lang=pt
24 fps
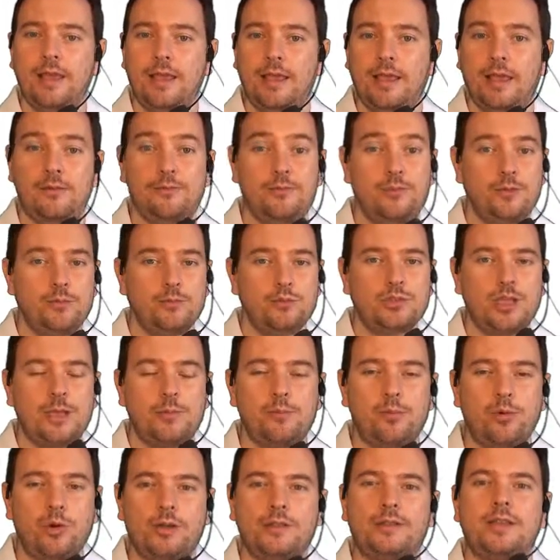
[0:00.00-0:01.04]
É, vimos a
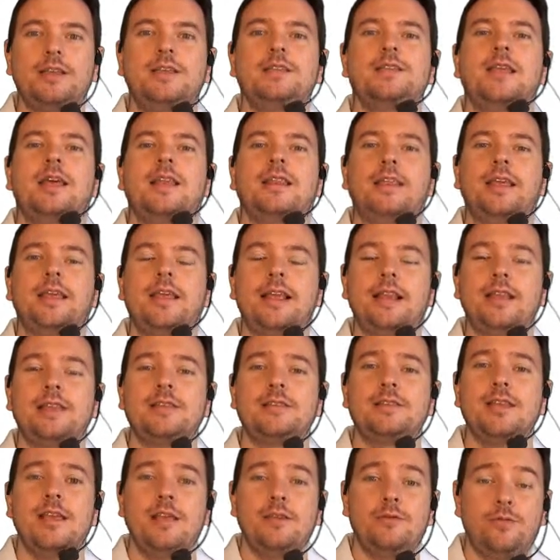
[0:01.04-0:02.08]
importância
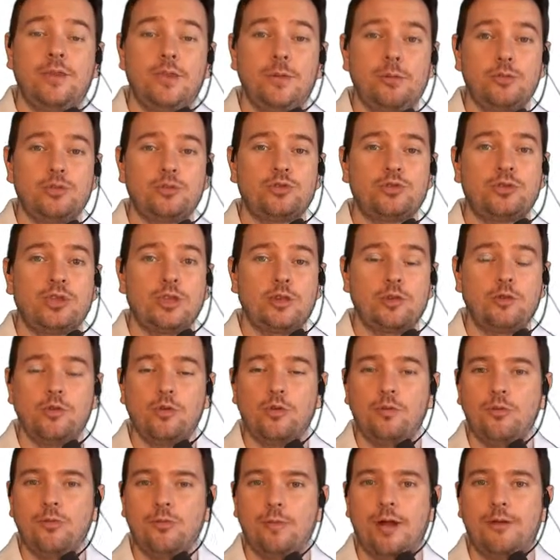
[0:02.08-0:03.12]
deles, vimos que
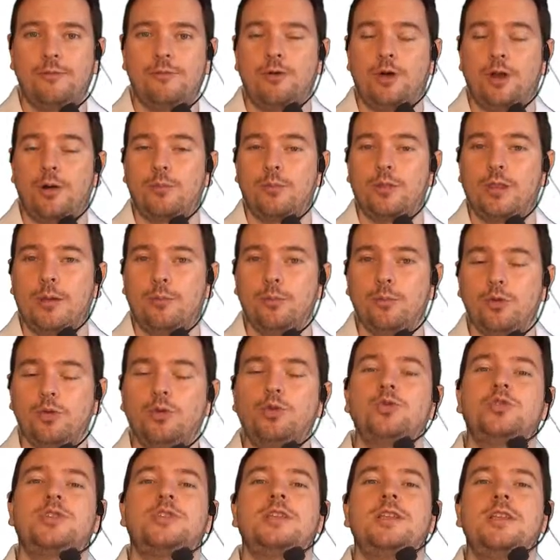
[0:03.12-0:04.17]
com uma fórmula
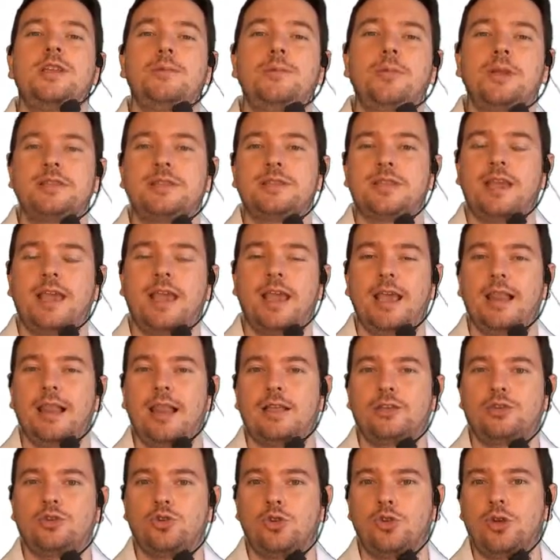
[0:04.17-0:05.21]
muito simples que
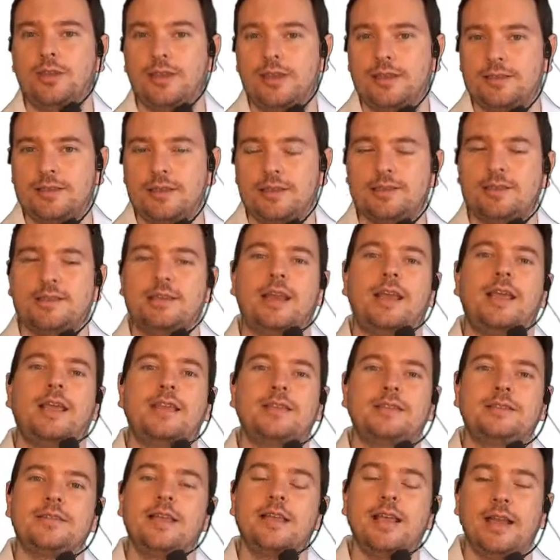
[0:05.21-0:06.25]
relaciona essas
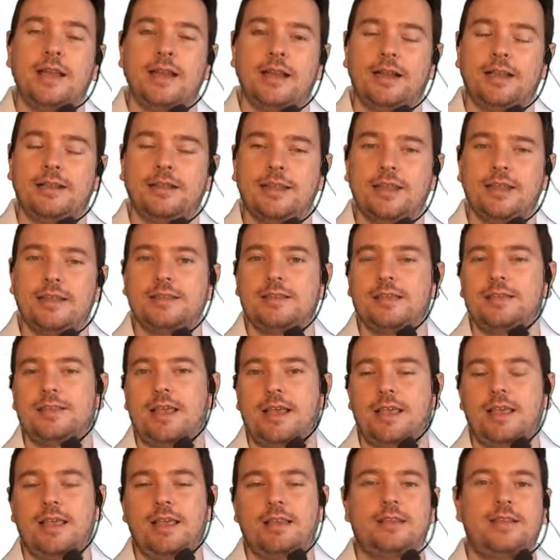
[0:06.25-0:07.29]
três grandezas
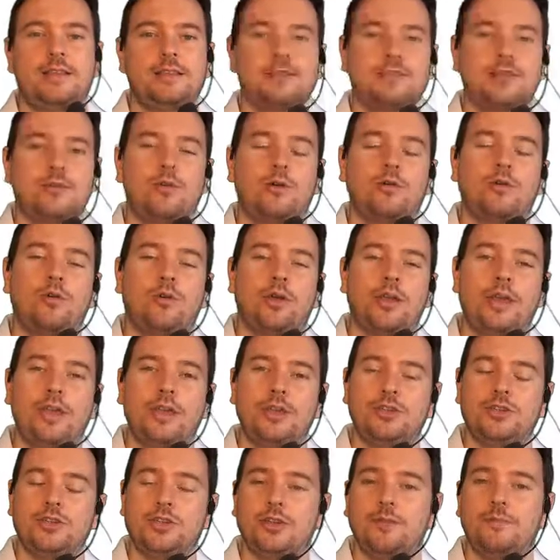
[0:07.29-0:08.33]
aí, a tensão, a
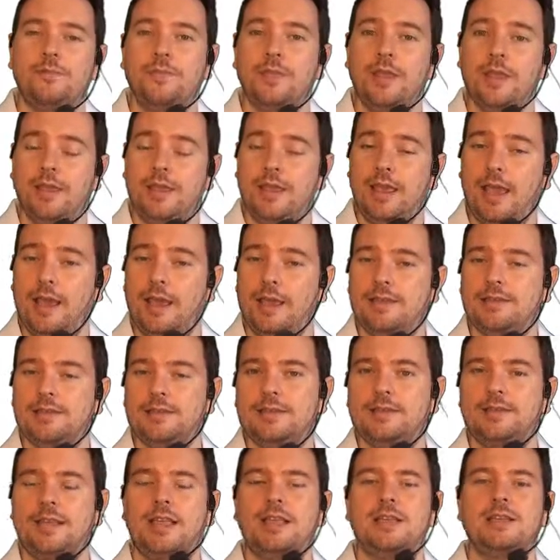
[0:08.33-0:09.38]
corrente e a
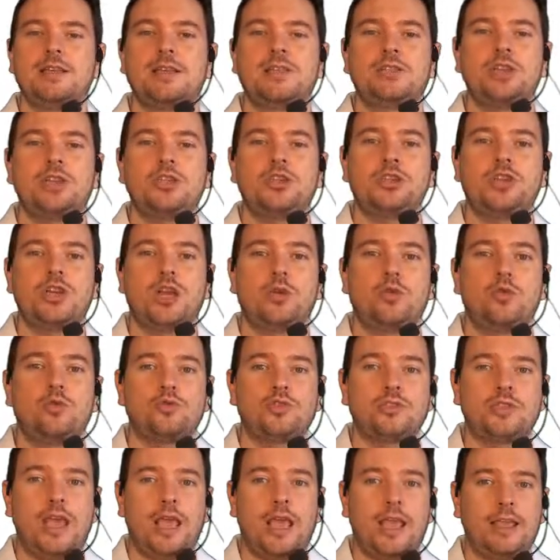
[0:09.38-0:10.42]
resistência, a gente já
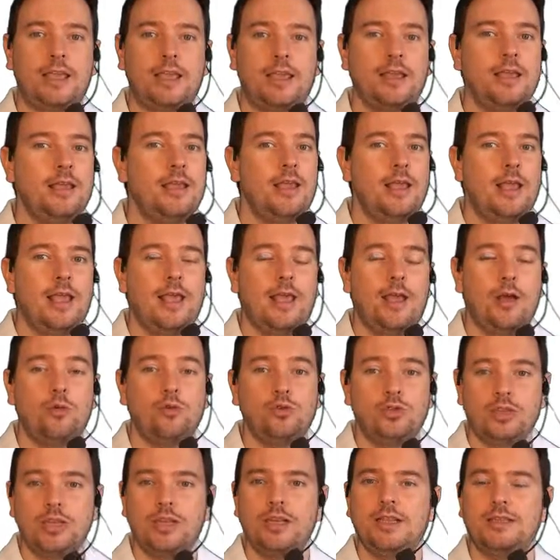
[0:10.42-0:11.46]
consegue consegue é,
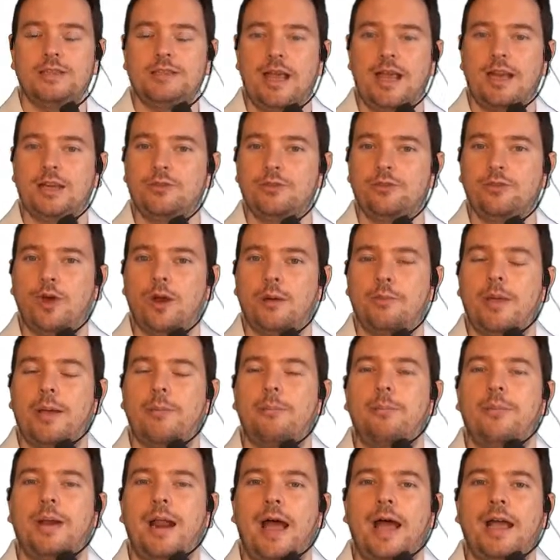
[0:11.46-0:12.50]
utilizar de forma
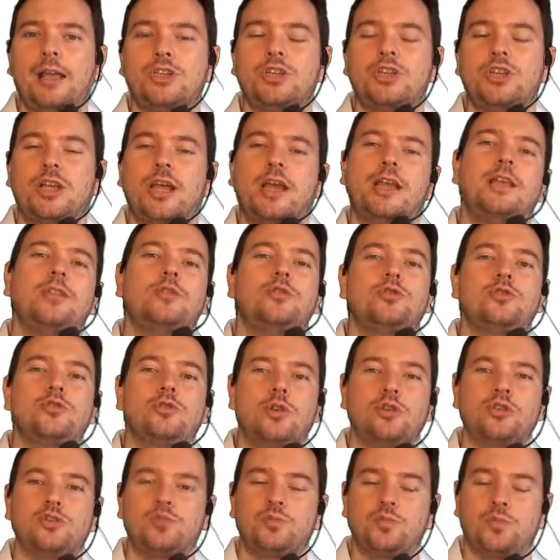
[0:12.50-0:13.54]
prática aí nos
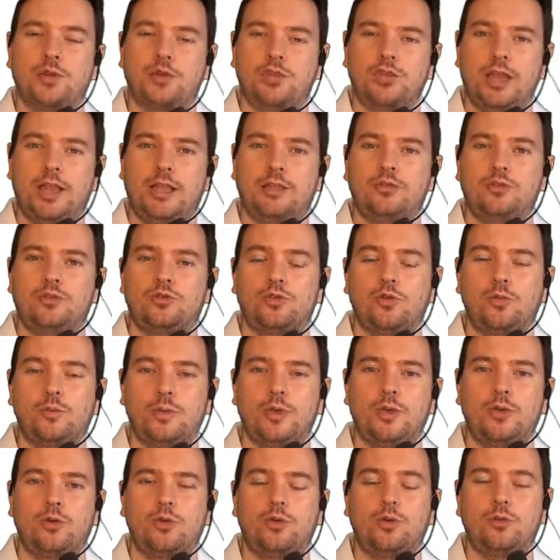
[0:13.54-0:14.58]
nossos projetos com
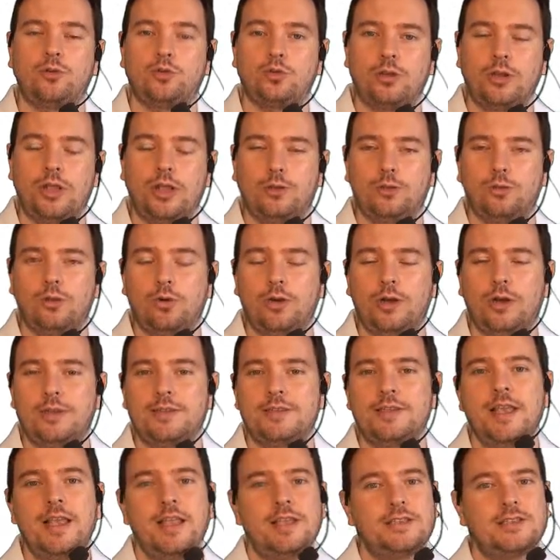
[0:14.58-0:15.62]

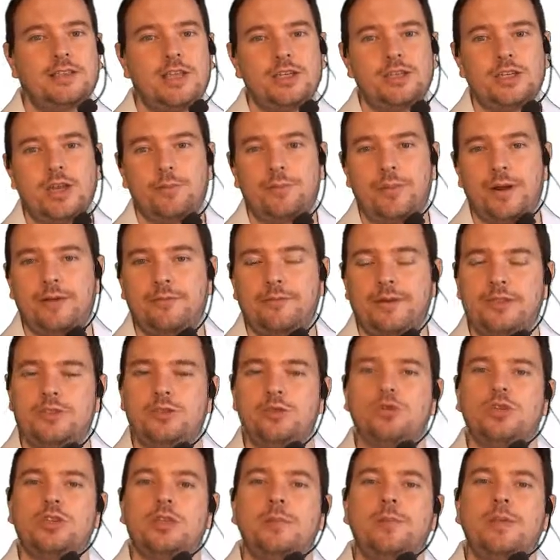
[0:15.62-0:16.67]
microcontroladores, seja para fazer
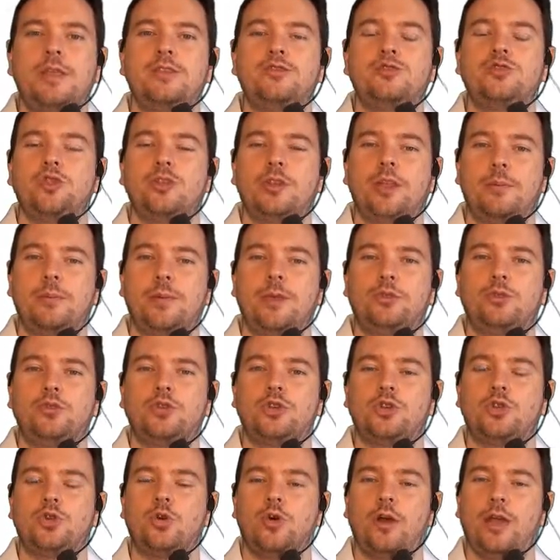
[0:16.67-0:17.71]
um dimensionamento
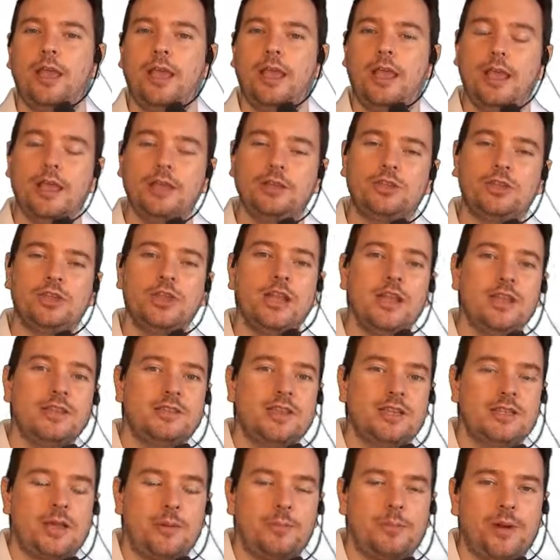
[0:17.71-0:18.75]
de corrente,
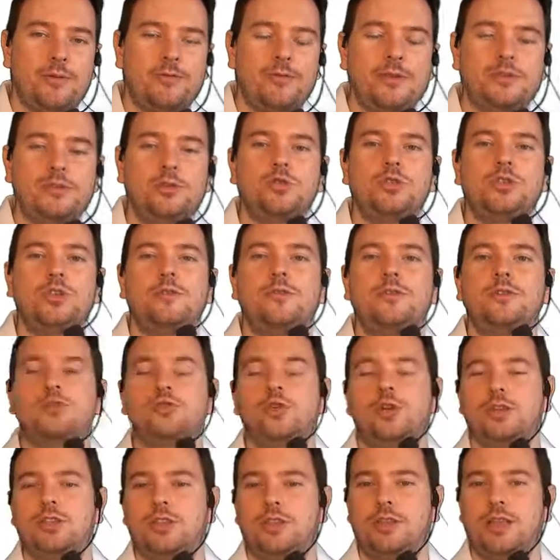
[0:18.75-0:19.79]
seja para fazer um
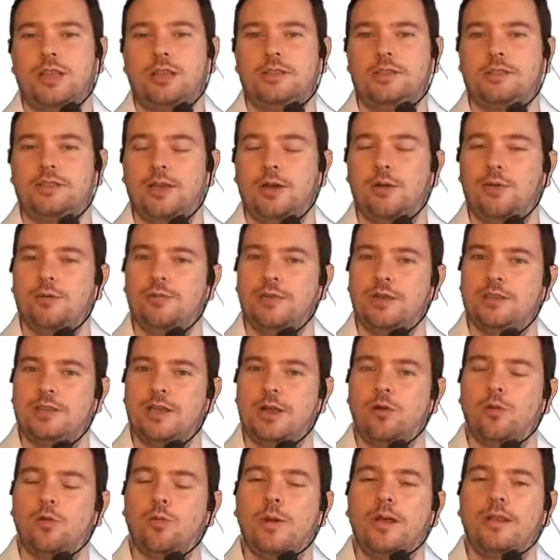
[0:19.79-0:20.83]
divisor de tensão e fazer
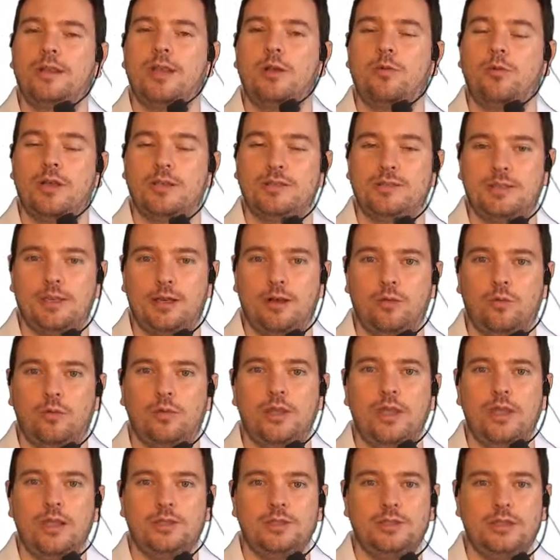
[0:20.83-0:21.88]
alguma adequação
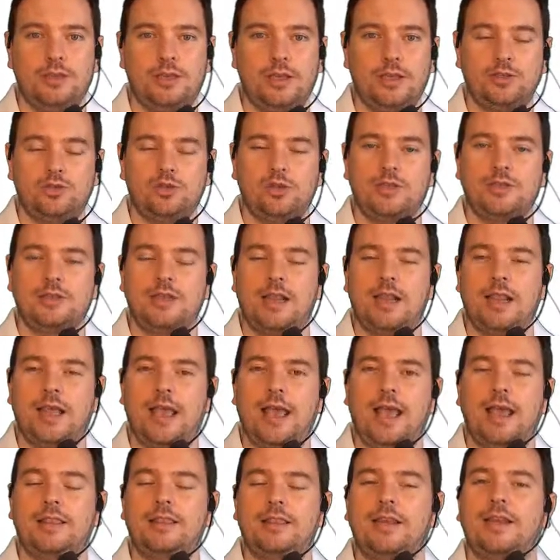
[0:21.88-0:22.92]
de tensões
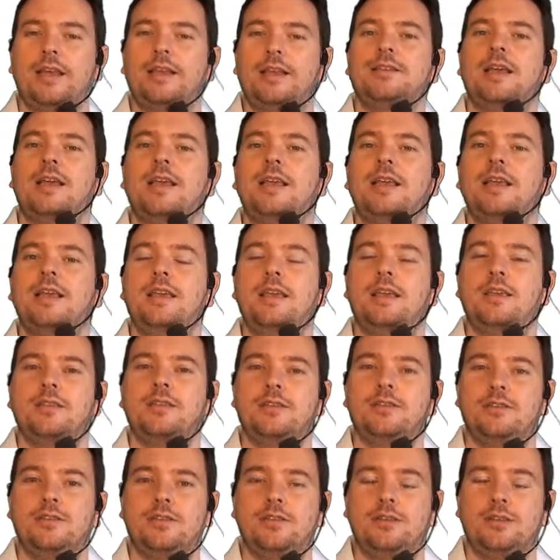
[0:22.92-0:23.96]
elétricas aí
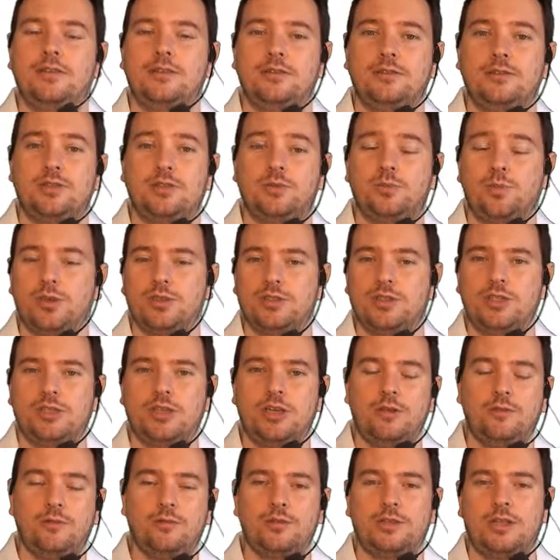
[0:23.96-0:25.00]
em, em
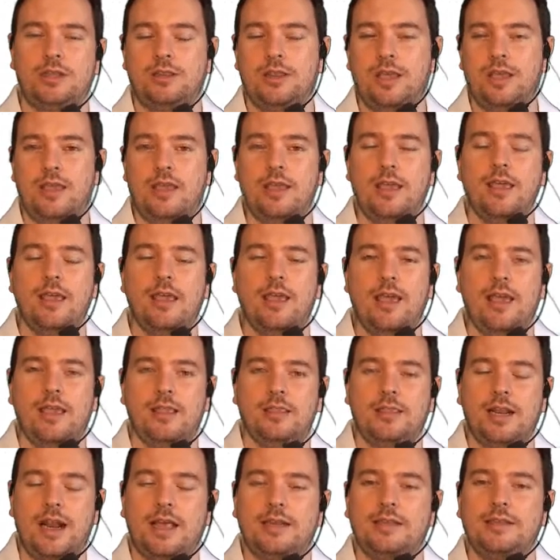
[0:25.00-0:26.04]
dispositivos que têm
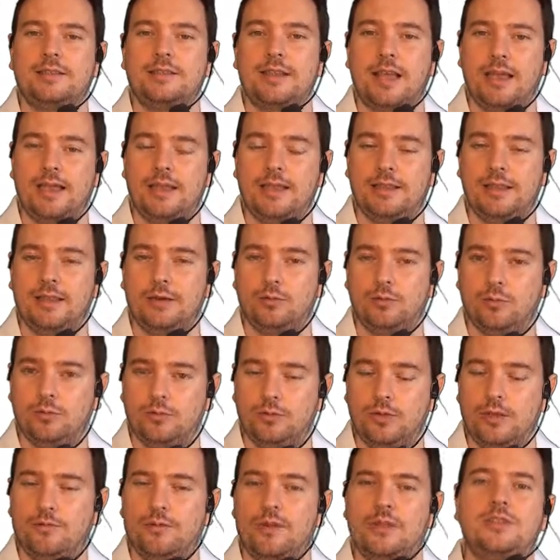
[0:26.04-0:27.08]
entrada e saída com
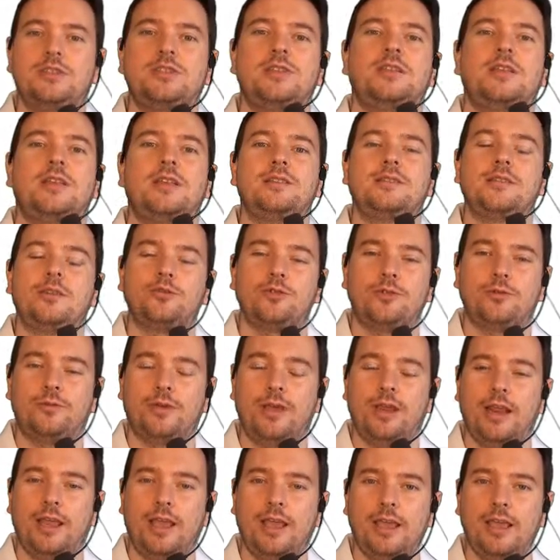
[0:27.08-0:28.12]
níveis de tensão
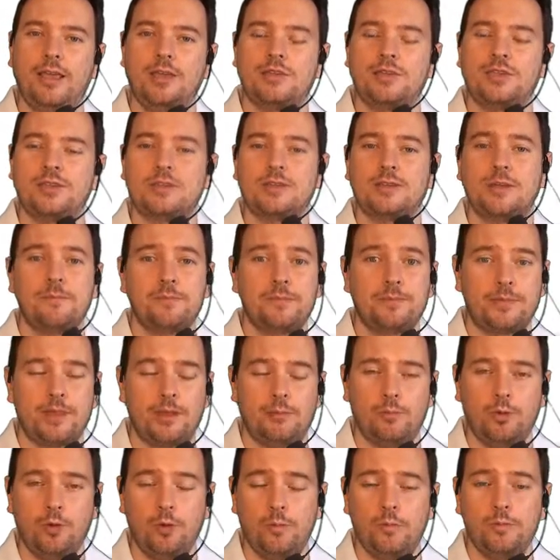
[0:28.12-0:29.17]
diferentes tá
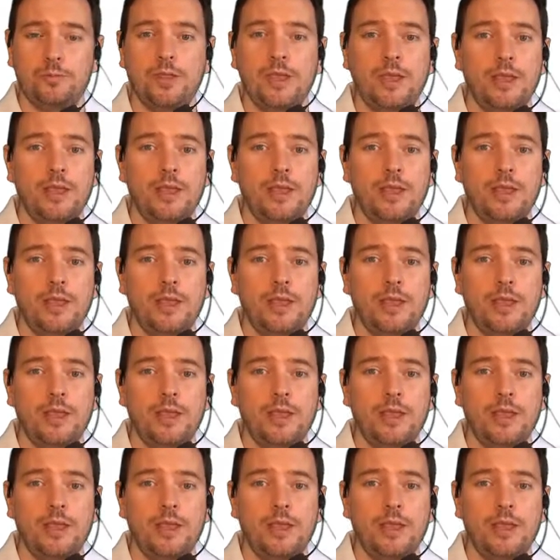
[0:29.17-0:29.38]
bom?